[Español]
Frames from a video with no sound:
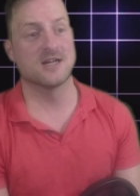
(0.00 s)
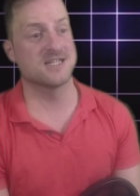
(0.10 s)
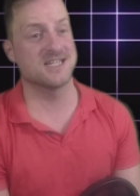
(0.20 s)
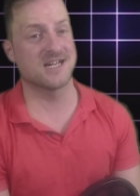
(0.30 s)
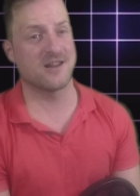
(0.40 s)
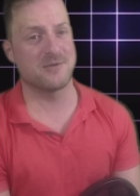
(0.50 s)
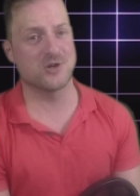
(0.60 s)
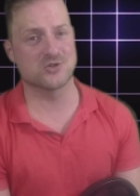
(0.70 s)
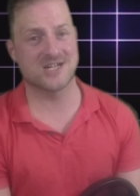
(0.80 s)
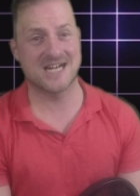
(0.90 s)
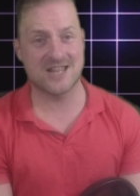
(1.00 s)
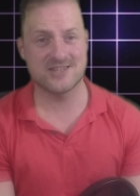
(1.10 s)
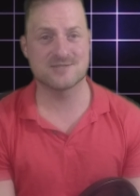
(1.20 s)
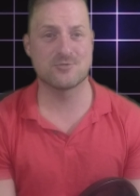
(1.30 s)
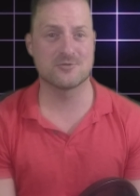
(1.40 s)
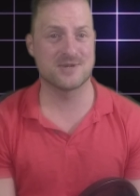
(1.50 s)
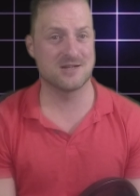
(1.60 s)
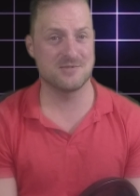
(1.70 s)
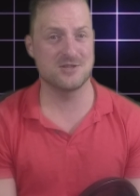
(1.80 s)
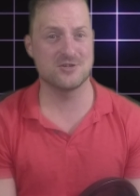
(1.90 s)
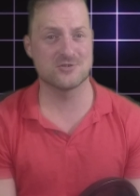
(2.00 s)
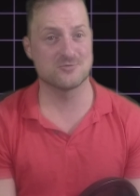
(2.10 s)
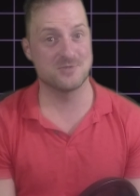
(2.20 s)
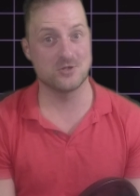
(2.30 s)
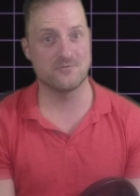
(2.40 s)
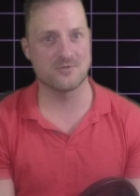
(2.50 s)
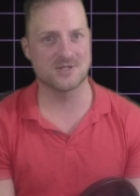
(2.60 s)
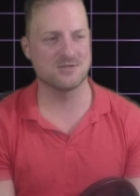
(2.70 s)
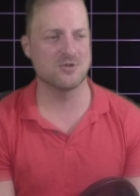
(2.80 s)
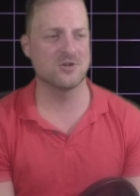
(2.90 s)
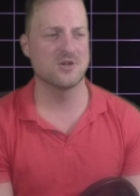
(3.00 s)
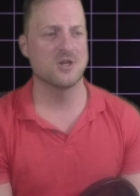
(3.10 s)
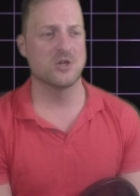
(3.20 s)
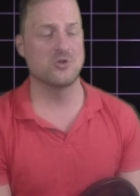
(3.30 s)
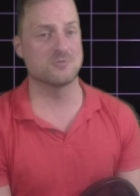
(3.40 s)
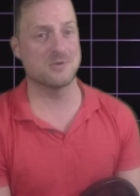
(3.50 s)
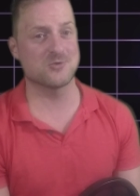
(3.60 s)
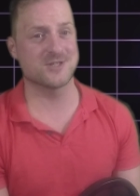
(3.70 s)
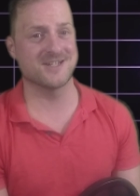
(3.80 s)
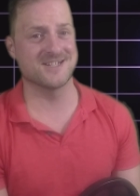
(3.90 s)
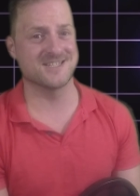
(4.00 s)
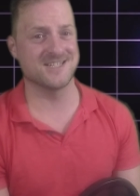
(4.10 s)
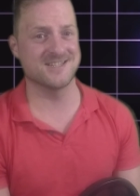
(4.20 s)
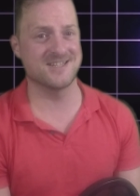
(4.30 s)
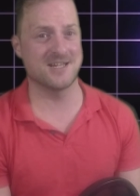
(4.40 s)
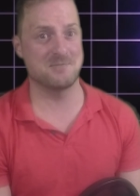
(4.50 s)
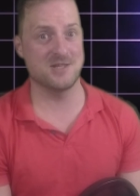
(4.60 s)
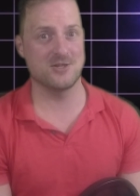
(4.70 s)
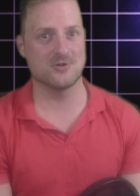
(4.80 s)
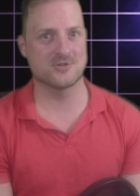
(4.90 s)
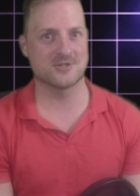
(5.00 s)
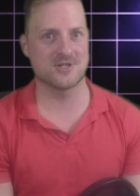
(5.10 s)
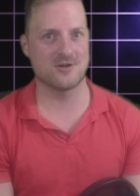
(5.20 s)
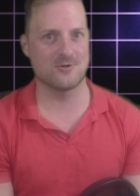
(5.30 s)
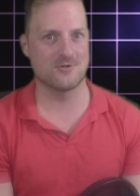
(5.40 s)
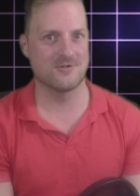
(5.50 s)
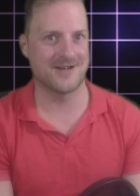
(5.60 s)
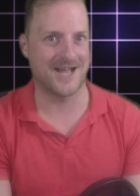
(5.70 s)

Así que nada amigos, gracias por ver el vídeo, es un vídeo informativo. Nos vemos en el siguiente vídeo. Chao.